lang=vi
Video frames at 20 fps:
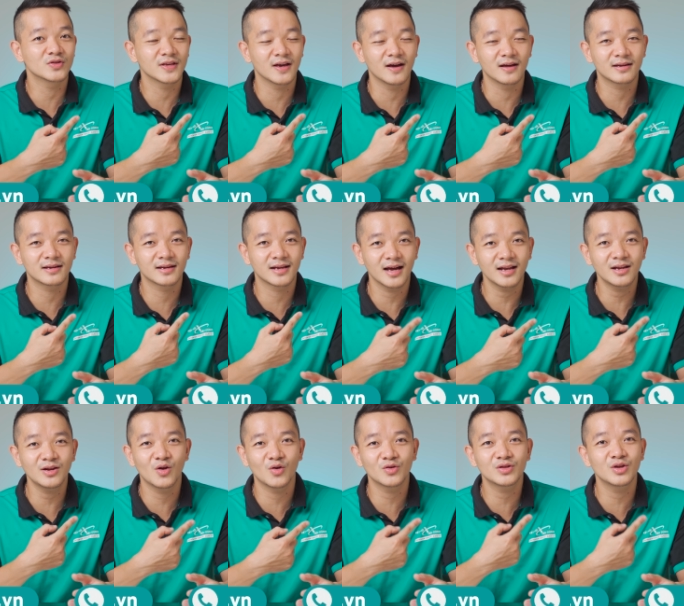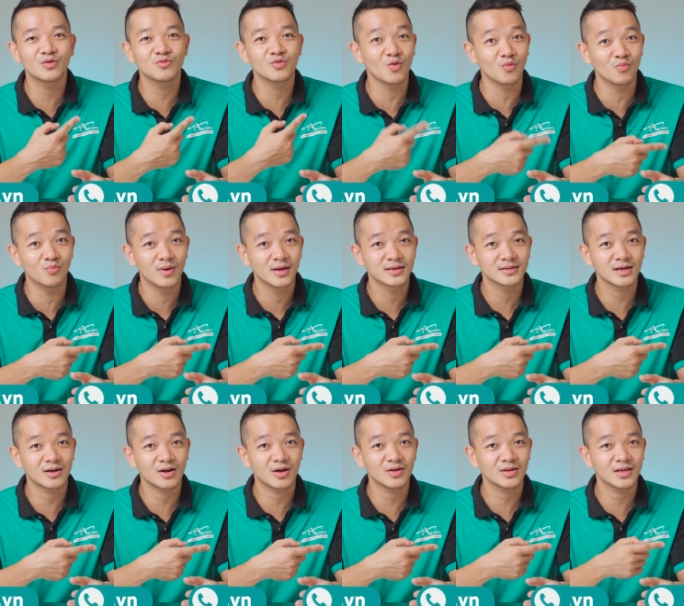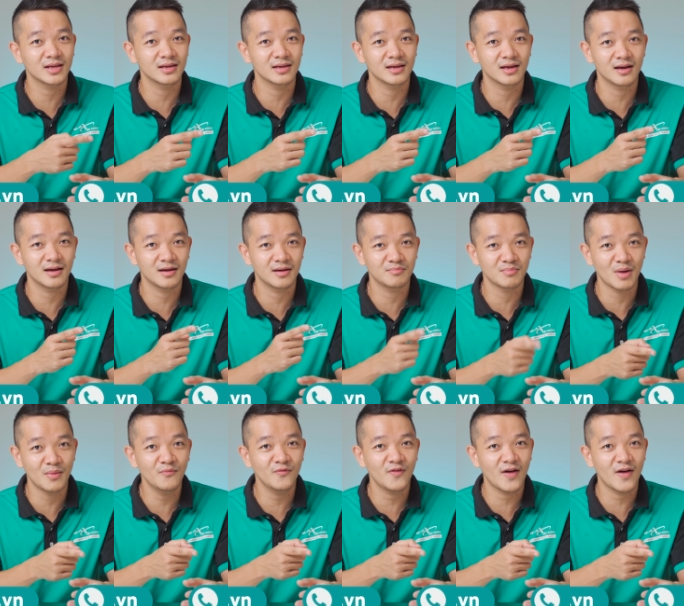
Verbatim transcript: search kết nối tiêu dùng sau đó thì à, bấm